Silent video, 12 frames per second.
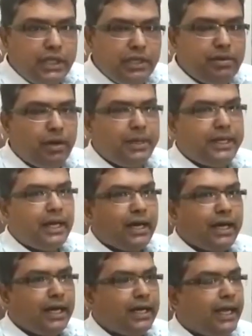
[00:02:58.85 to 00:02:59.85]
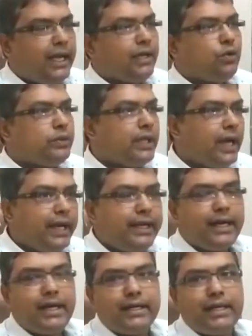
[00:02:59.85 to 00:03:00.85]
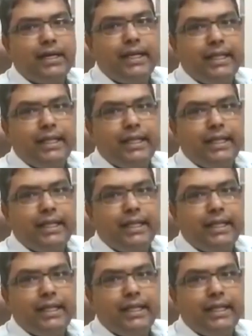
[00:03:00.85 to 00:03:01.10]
কিভাবে টাকা নেয় কোথায় টাকাটা